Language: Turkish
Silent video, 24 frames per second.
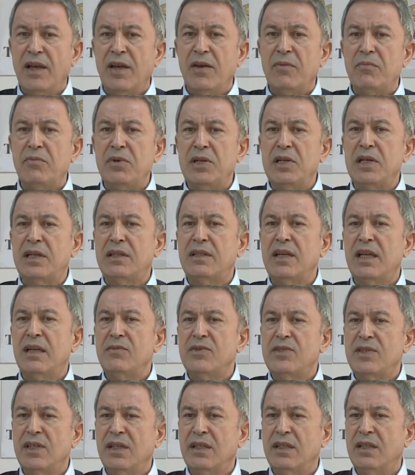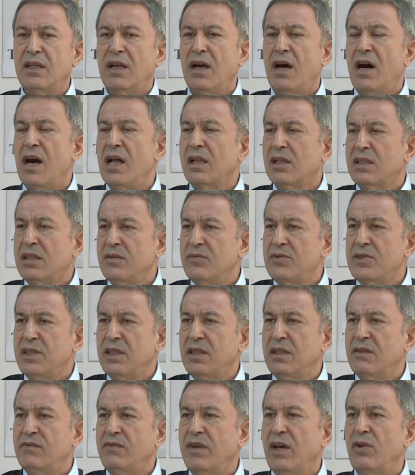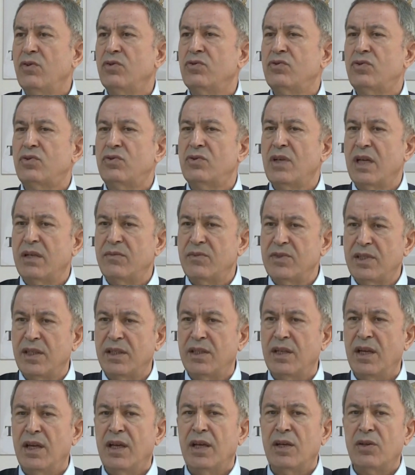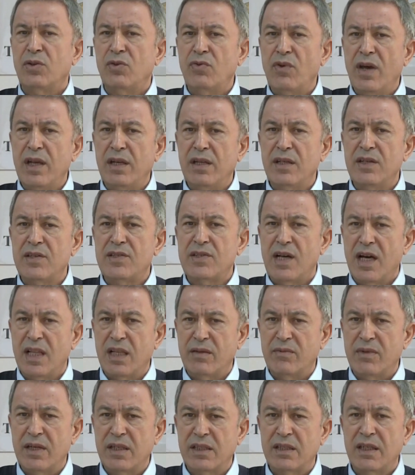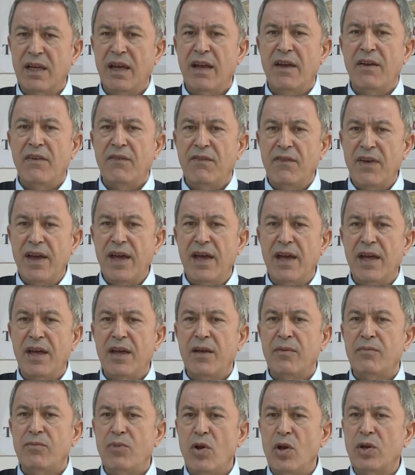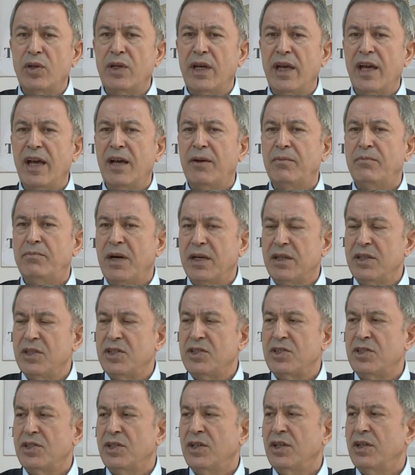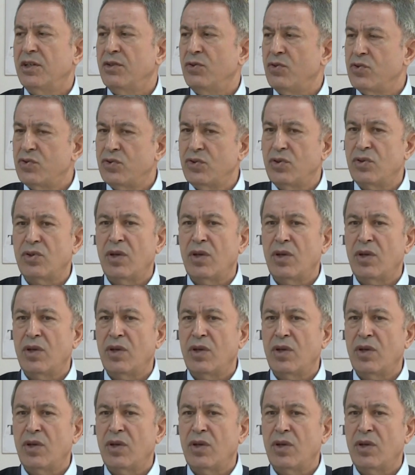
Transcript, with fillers: birliklerimizin, halkımızın ve hukuklarımızın güvenini sağlamak ve bölgeye barış, huzur